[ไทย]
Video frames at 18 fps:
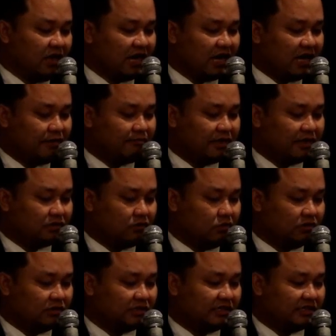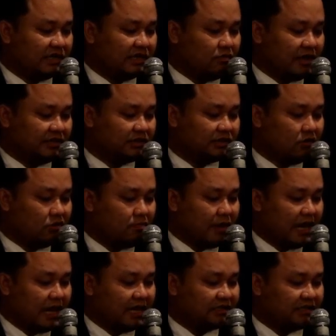ก็นำมาสู่จังหวะสโล
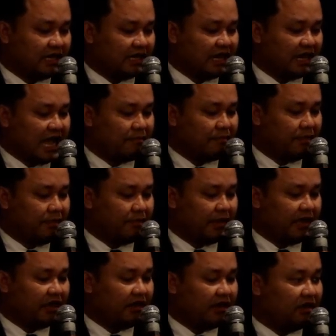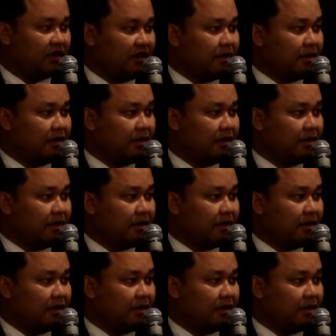มาร์ชเนี่ยกลายเป็นเพลง